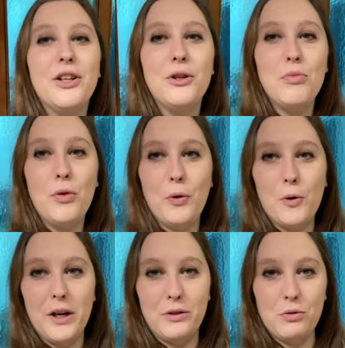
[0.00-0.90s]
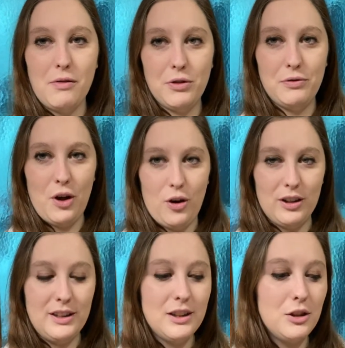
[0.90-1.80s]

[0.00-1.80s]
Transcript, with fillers: Comunque, nuovo vlog,